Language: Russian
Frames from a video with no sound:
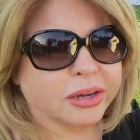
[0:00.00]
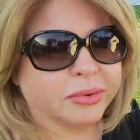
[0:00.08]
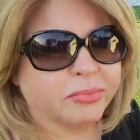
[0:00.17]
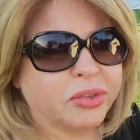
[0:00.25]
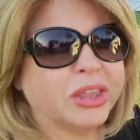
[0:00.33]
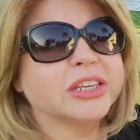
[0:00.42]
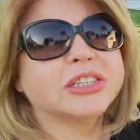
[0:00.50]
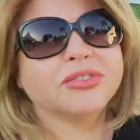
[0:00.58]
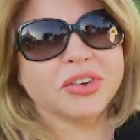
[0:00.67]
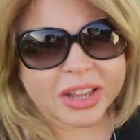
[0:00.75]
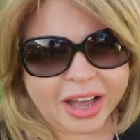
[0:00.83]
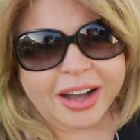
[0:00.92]
а, ни на
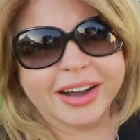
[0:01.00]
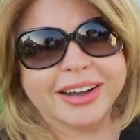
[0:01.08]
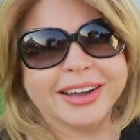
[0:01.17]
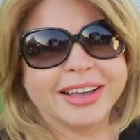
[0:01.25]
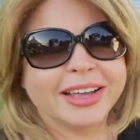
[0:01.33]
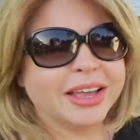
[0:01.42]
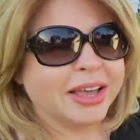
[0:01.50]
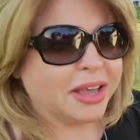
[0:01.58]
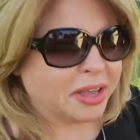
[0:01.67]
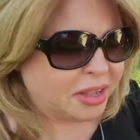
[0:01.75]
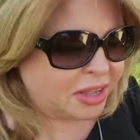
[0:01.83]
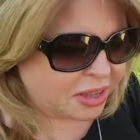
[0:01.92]
стволах,
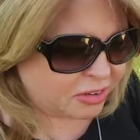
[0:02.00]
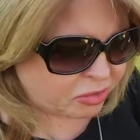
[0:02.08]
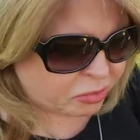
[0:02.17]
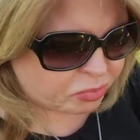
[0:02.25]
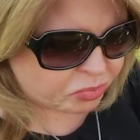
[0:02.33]
ни,